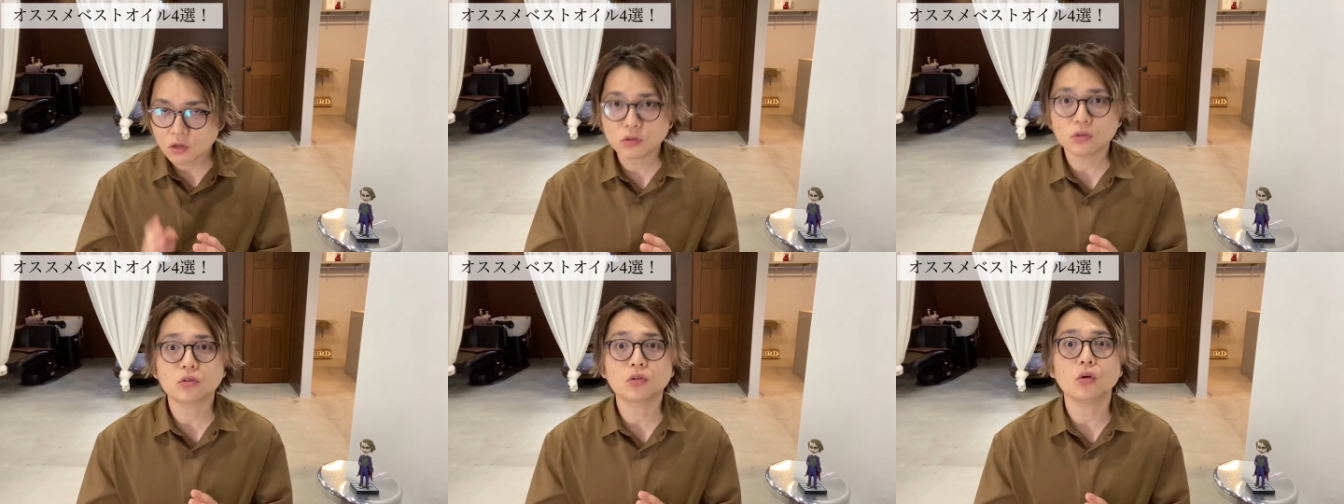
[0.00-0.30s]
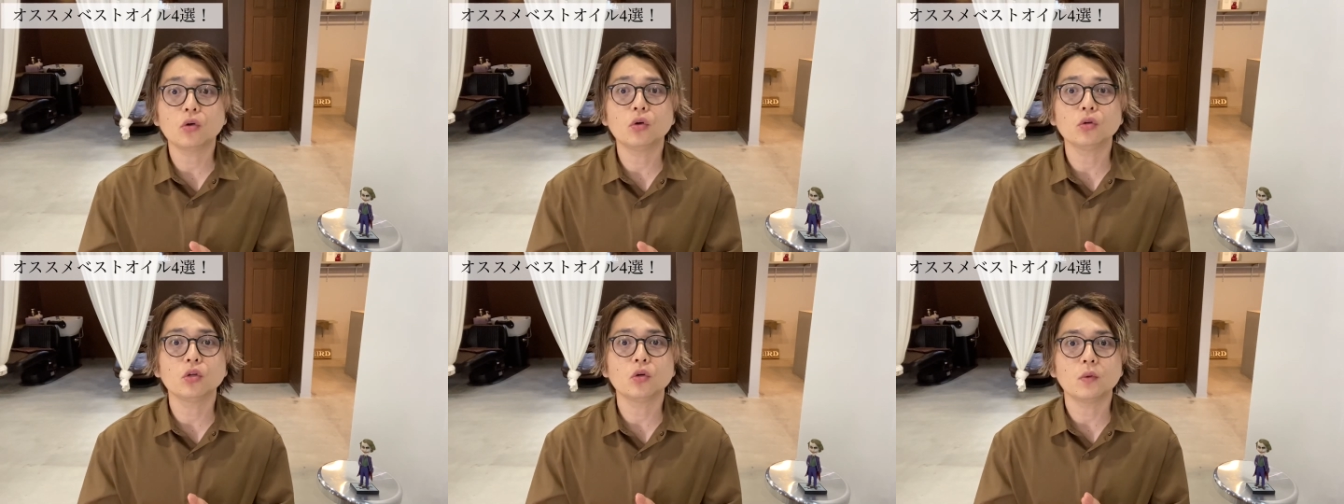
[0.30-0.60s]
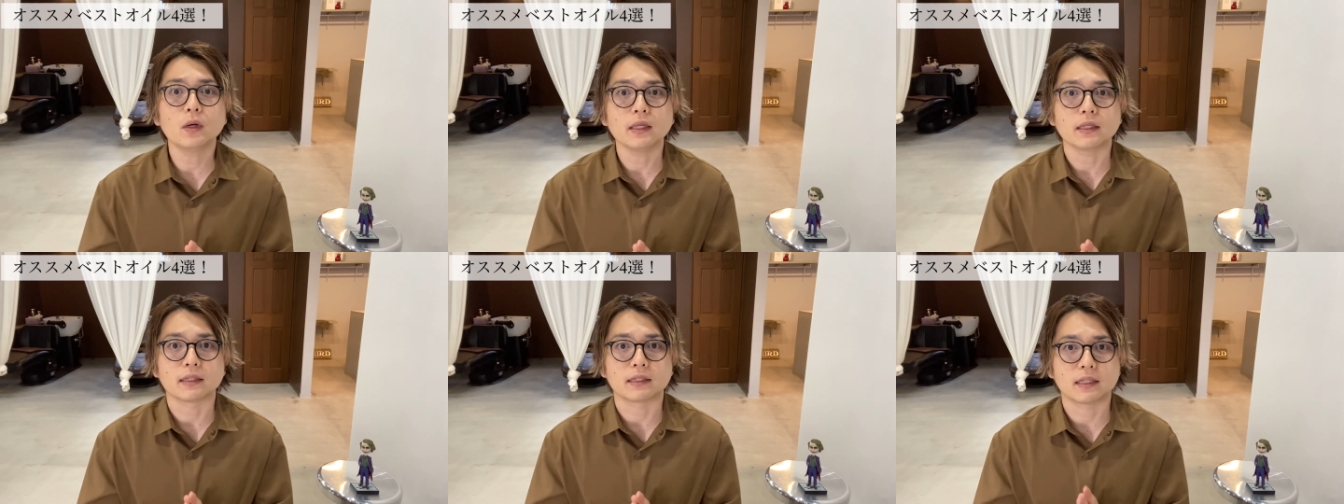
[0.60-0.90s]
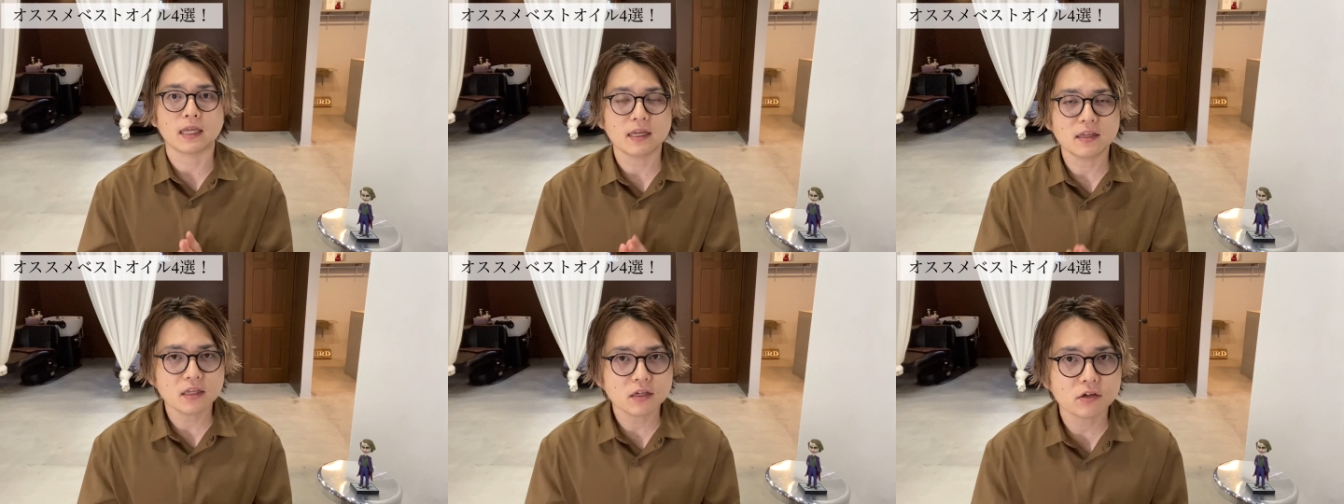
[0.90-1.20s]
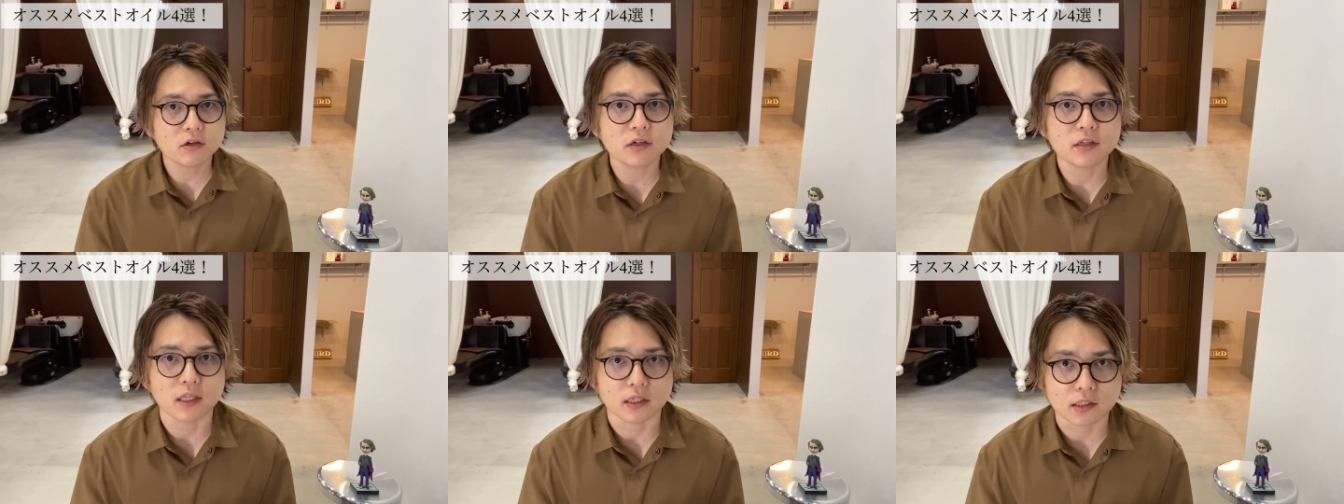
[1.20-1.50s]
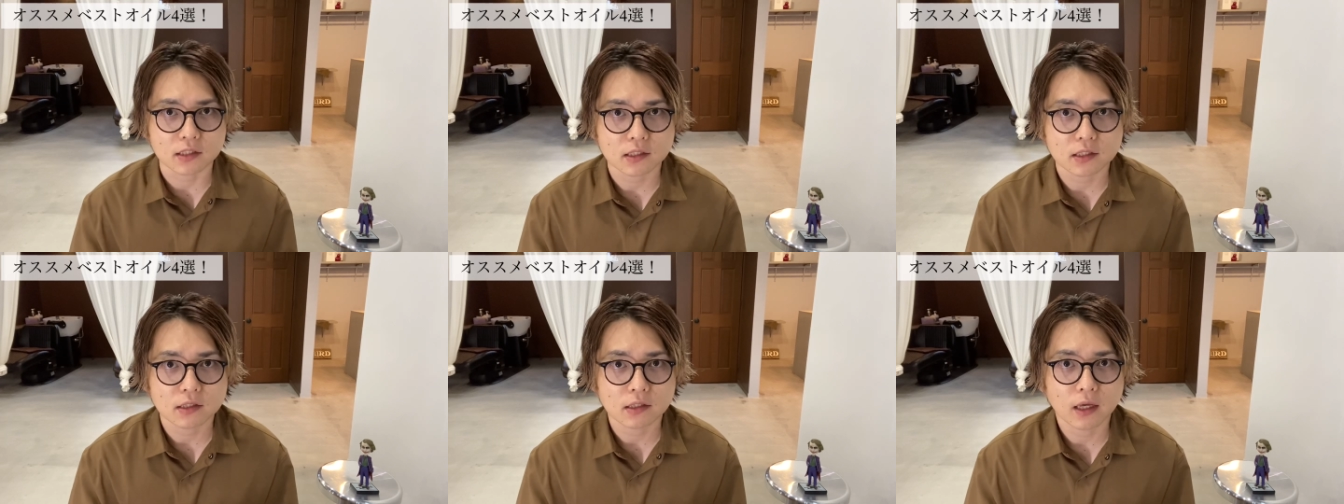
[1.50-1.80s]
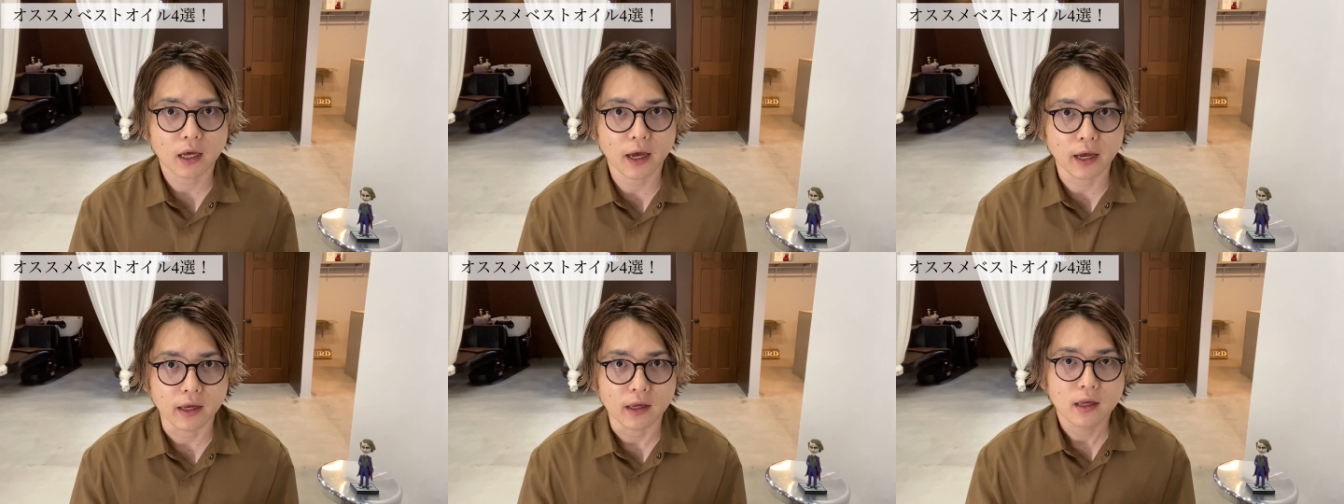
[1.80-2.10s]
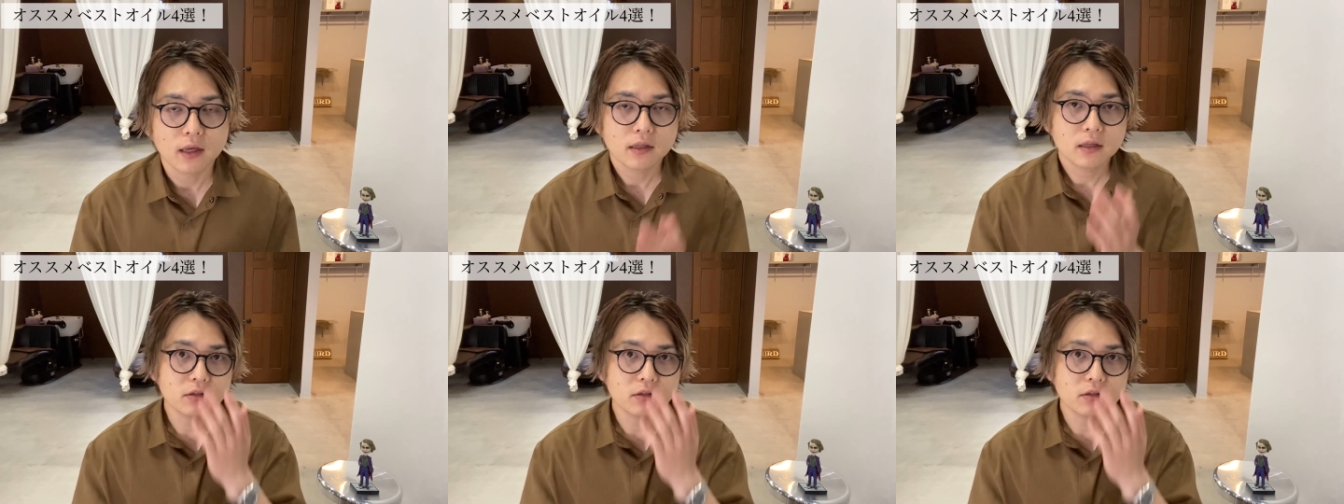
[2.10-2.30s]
ほどは出にくいです。はい。